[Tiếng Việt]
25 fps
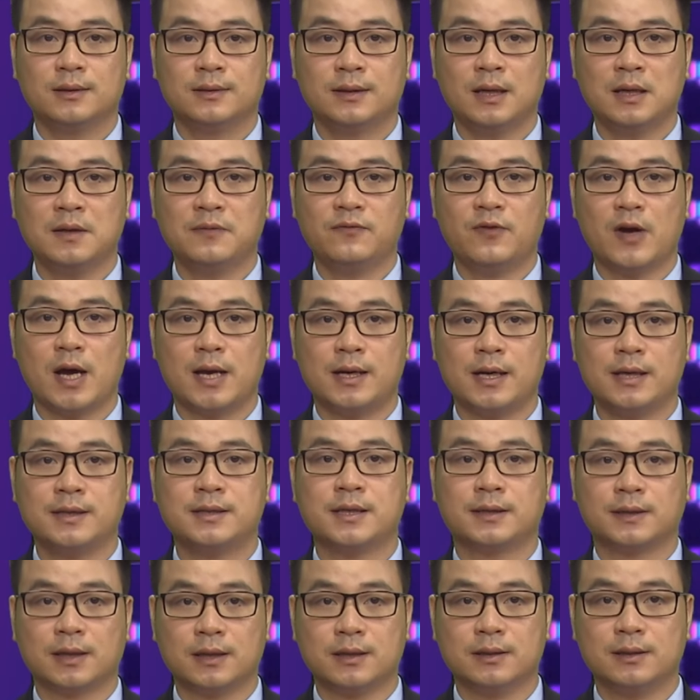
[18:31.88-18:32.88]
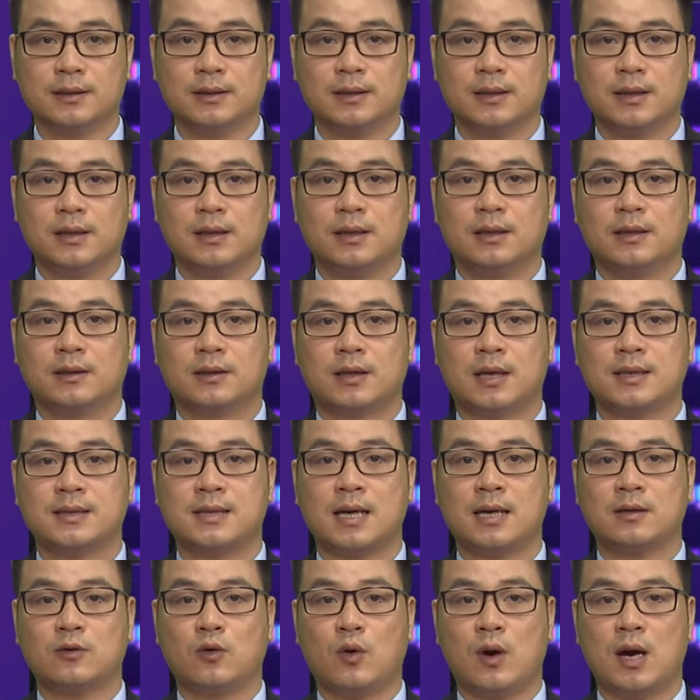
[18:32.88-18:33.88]
Tin về an ninh trật tự. Thời
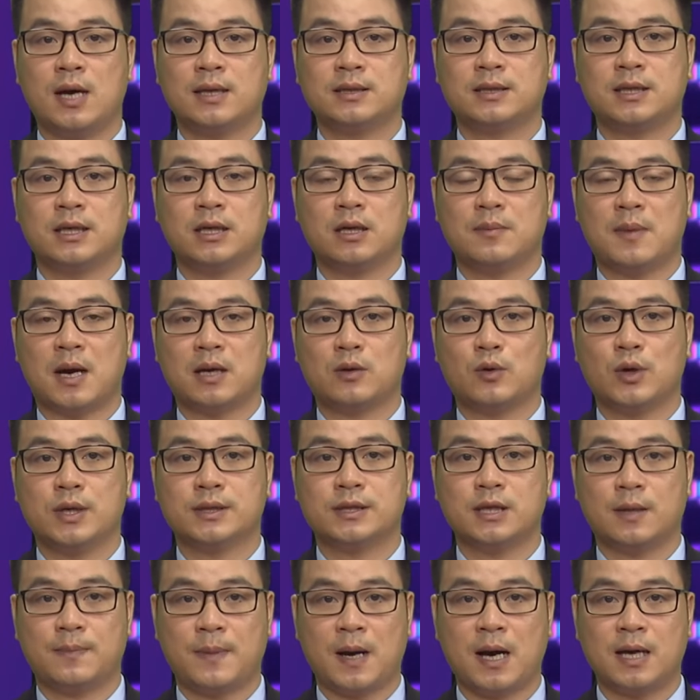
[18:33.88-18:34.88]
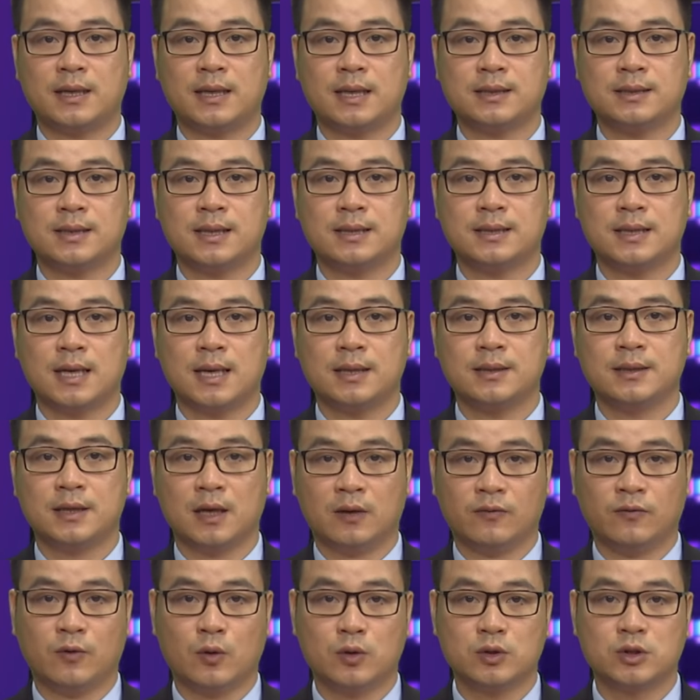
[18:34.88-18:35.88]
gian qua, trên địa bàn huyện Sapa đã xảy ra
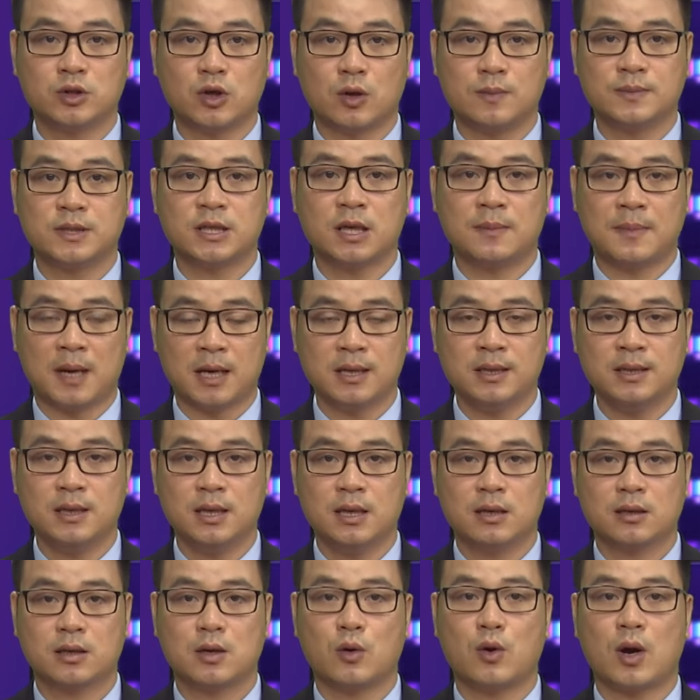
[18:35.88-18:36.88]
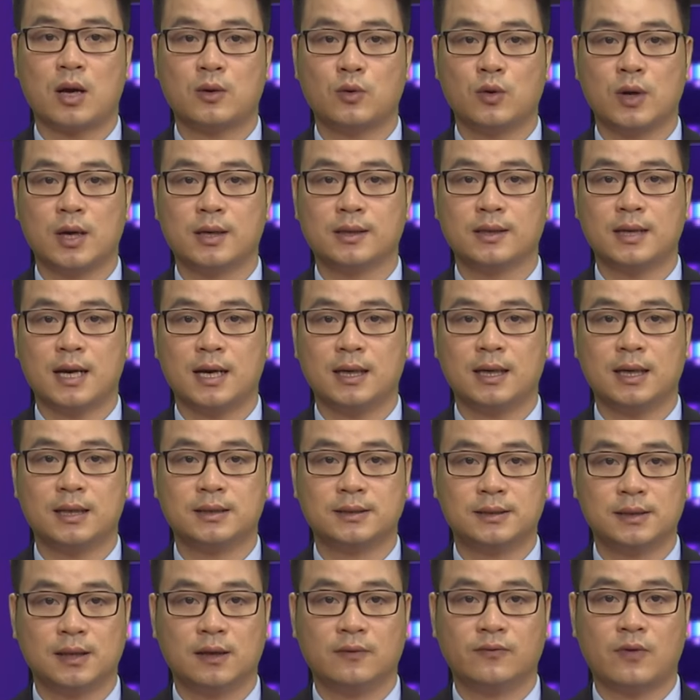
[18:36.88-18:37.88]
nhiều vụ trộm xe máy. Công an huyện đã
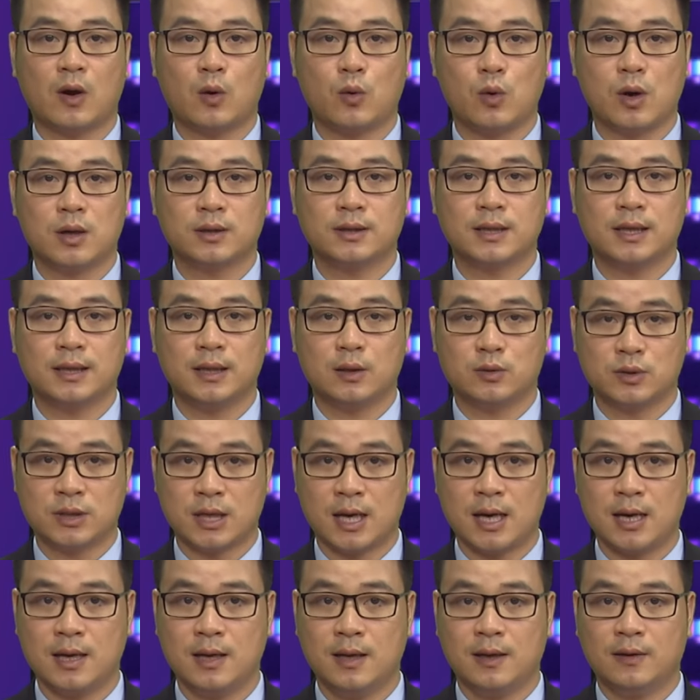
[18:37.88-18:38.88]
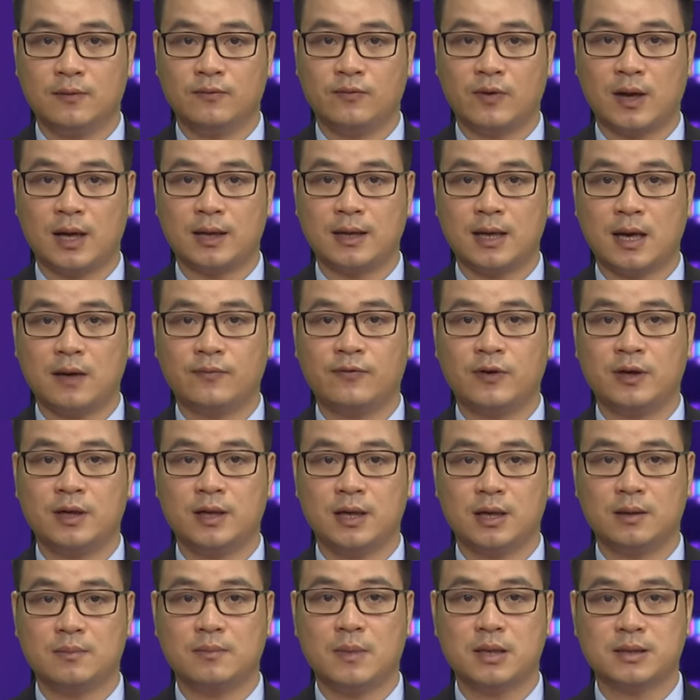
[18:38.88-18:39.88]
khẩn trương vào cuộc để điều tra và đã phát
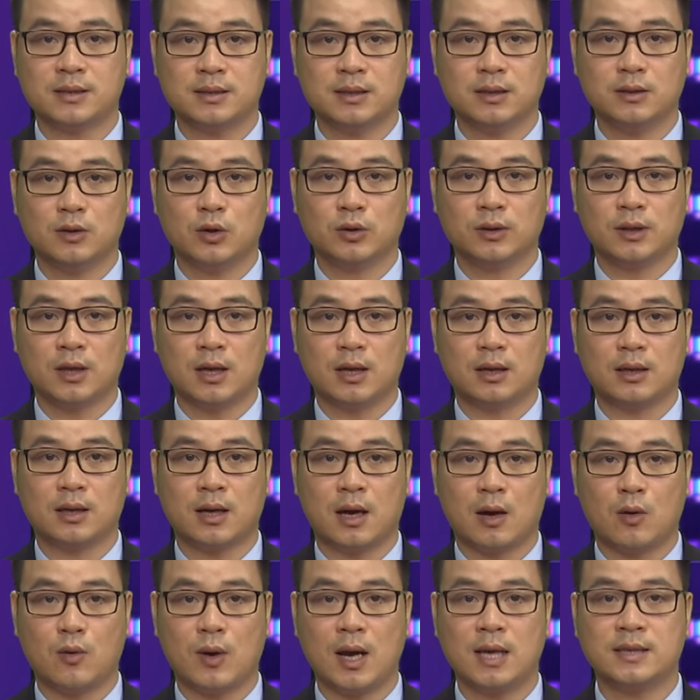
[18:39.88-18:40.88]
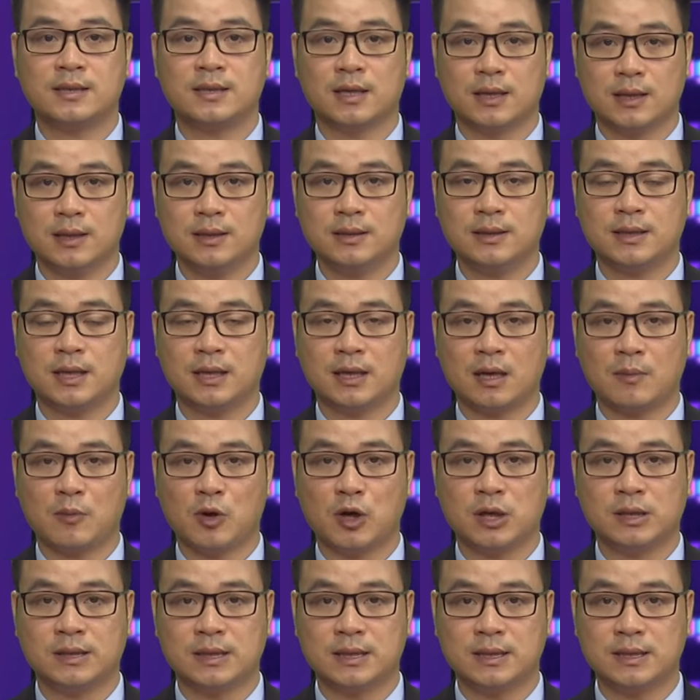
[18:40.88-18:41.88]
hiện bắt giữ đối tượng Hầu A Chớ, sinh năm
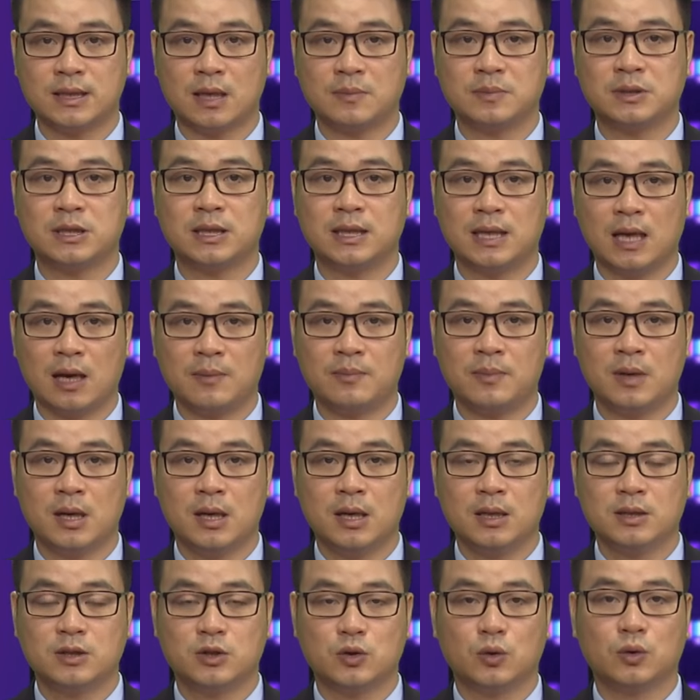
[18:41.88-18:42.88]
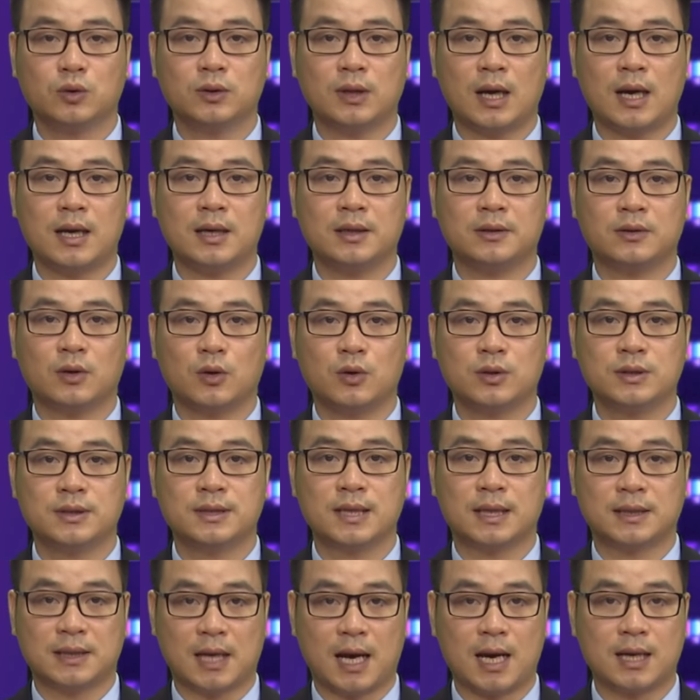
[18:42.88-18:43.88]
1995, trú tại thôn
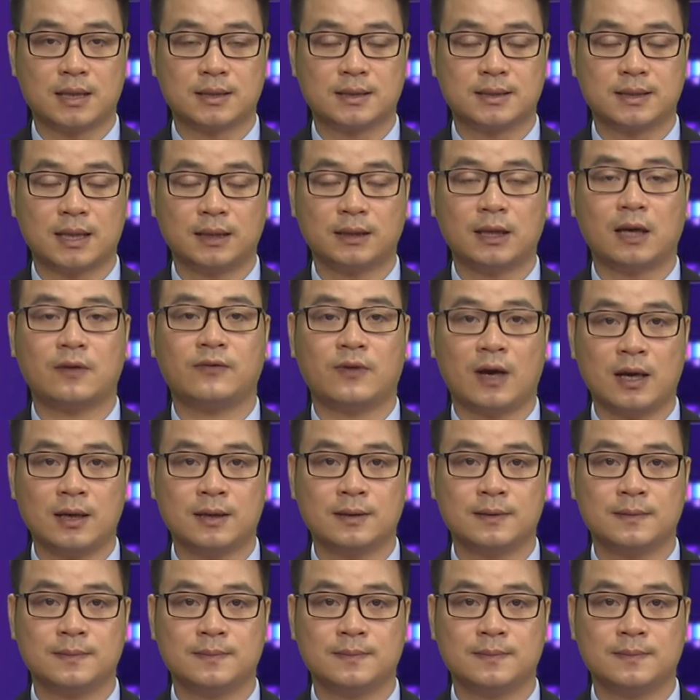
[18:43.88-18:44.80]
Dền Thàng, xã Tả Van.